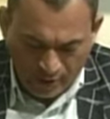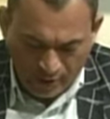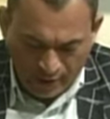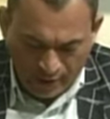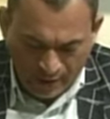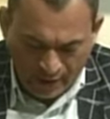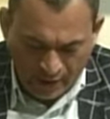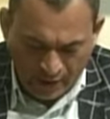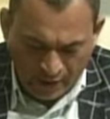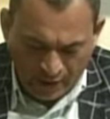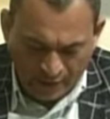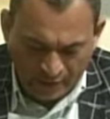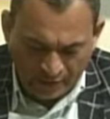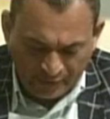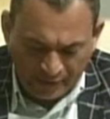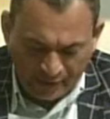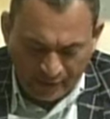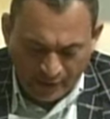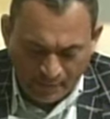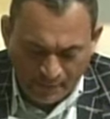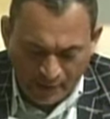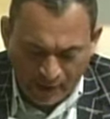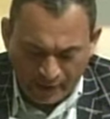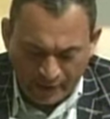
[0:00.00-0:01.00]
Eh,
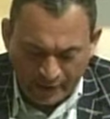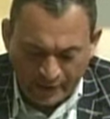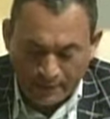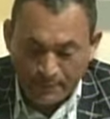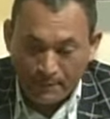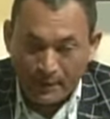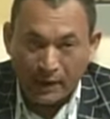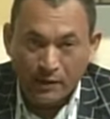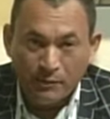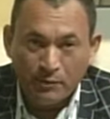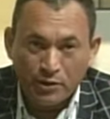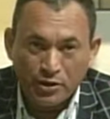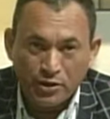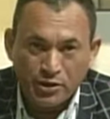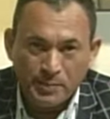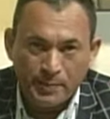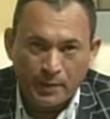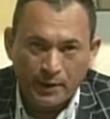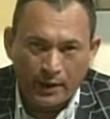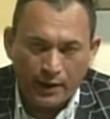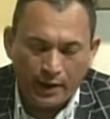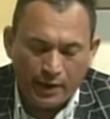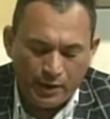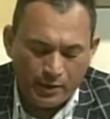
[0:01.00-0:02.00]
cantidad de máquinas para el
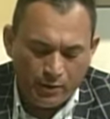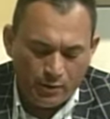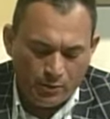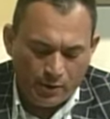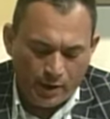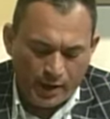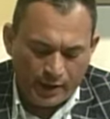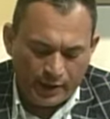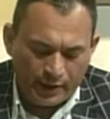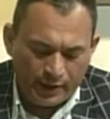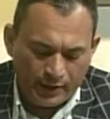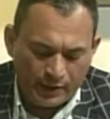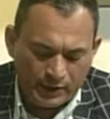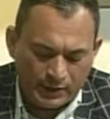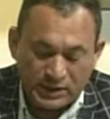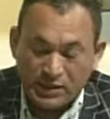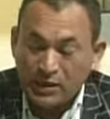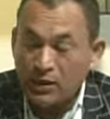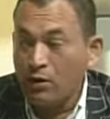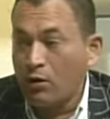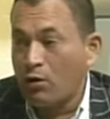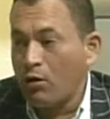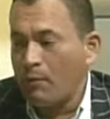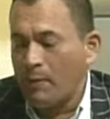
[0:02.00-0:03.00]
municipio de Carirubana,
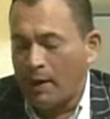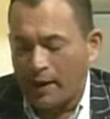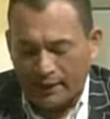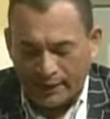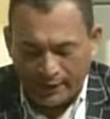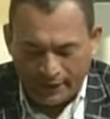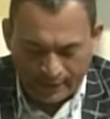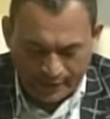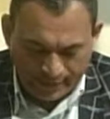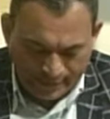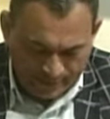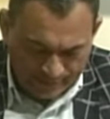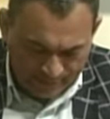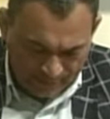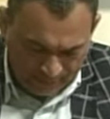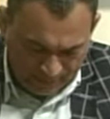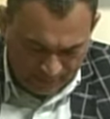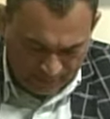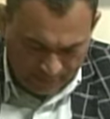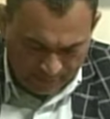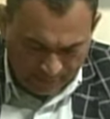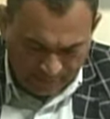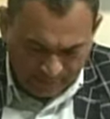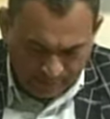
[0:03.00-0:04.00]
cinco máquinas,
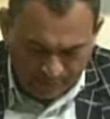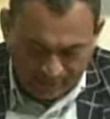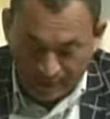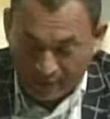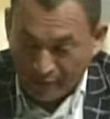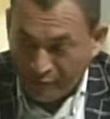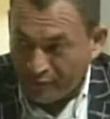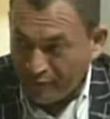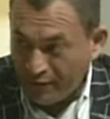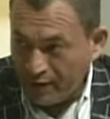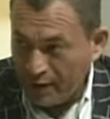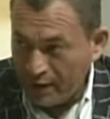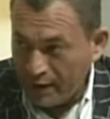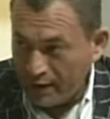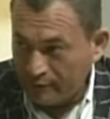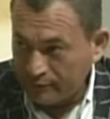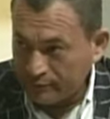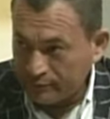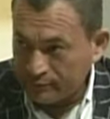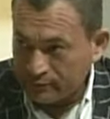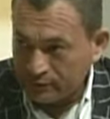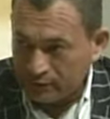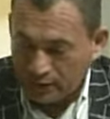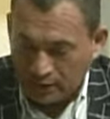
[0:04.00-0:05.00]
tres fijas
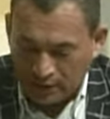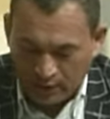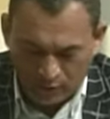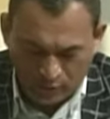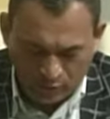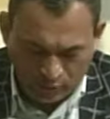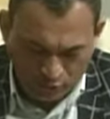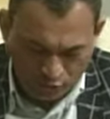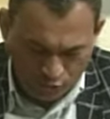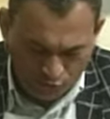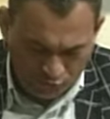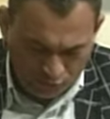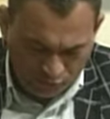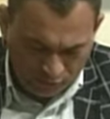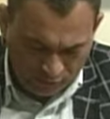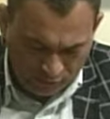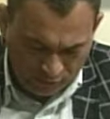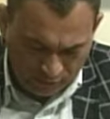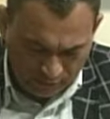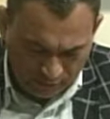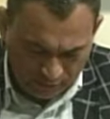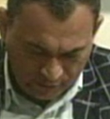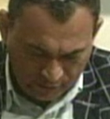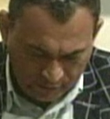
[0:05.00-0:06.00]
y
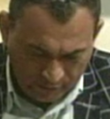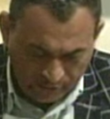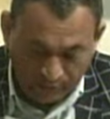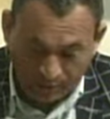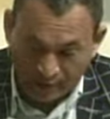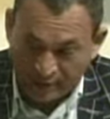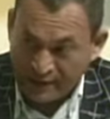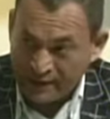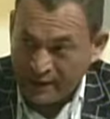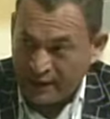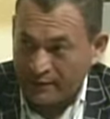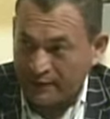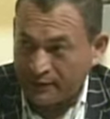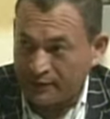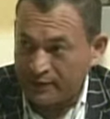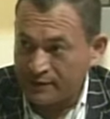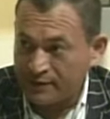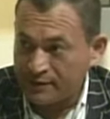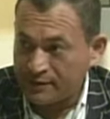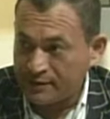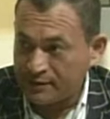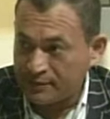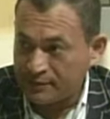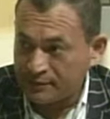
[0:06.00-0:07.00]
dos
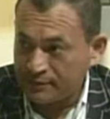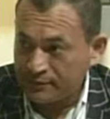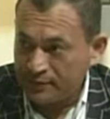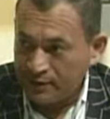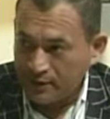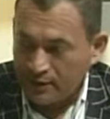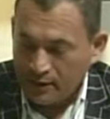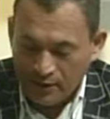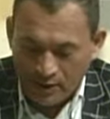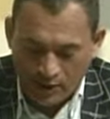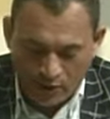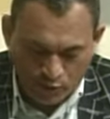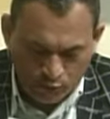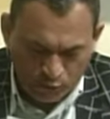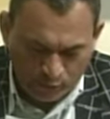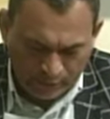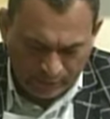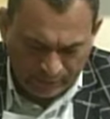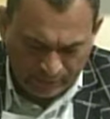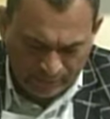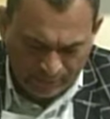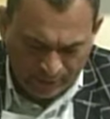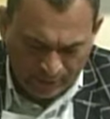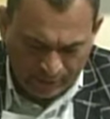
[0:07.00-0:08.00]
interinantes. Son
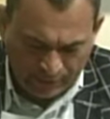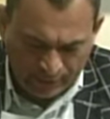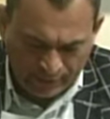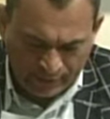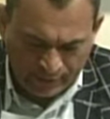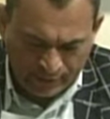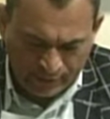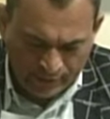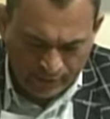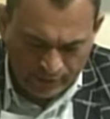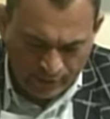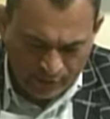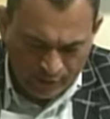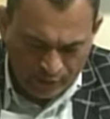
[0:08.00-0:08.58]
estas máquinas.